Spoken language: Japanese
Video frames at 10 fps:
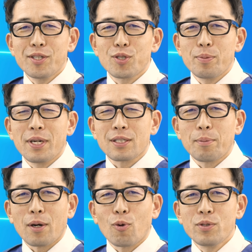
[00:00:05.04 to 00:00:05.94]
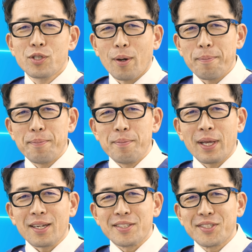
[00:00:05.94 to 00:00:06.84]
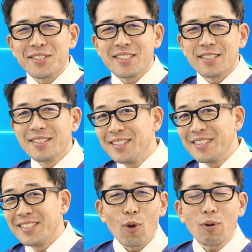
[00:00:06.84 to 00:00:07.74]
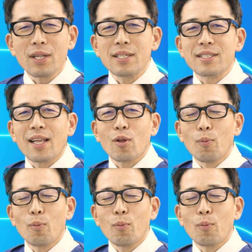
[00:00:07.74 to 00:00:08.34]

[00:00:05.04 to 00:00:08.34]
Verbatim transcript: 愛する皆様こんにちはメーです今日なんですけれ